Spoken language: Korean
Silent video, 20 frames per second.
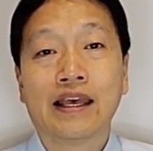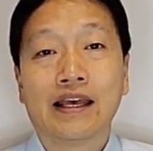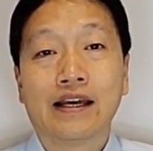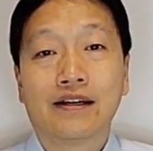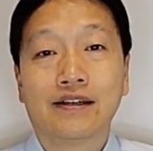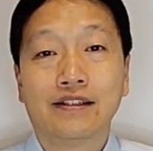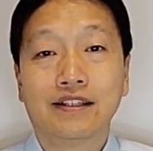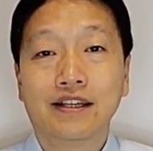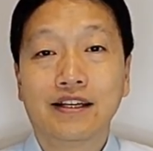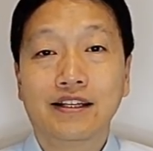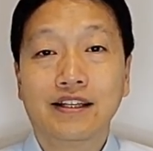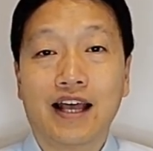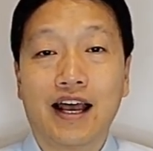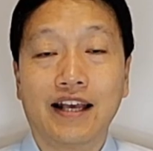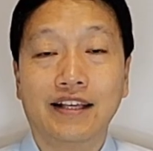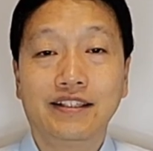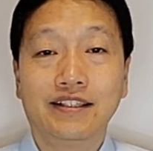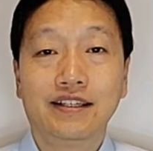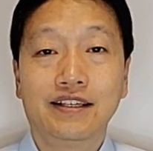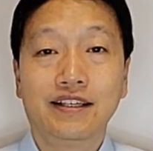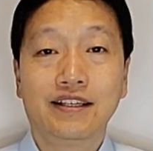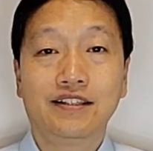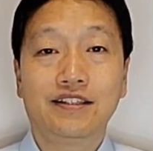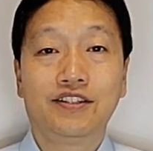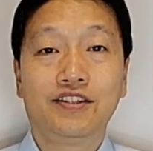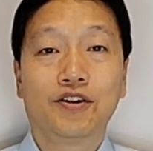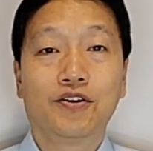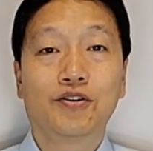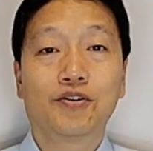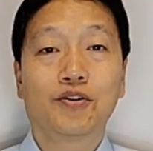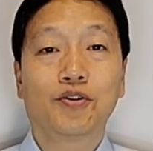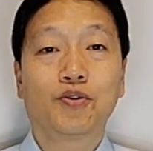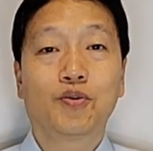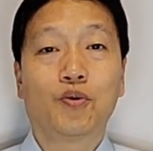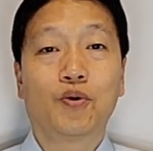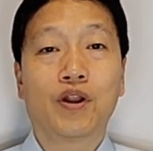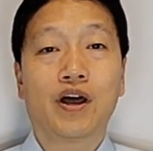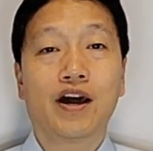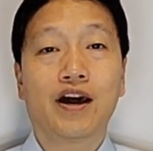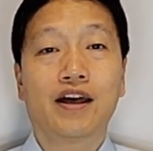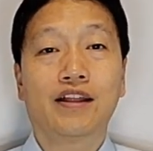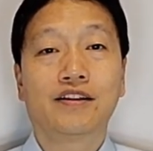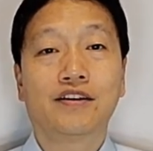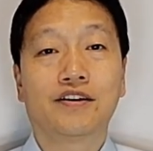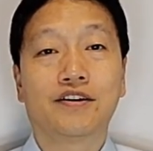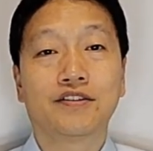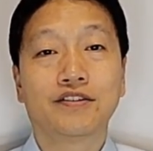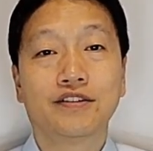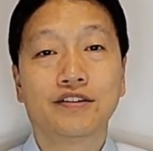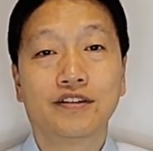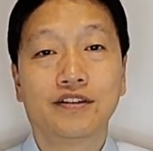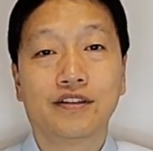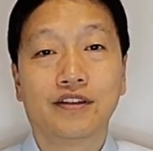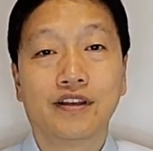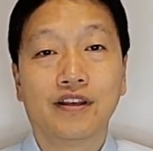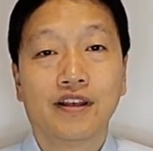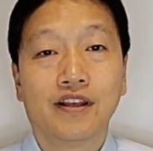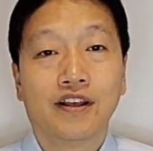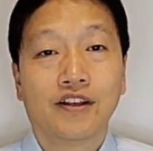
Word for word: 그들이 다시 이 지역으로 돌아가는 것은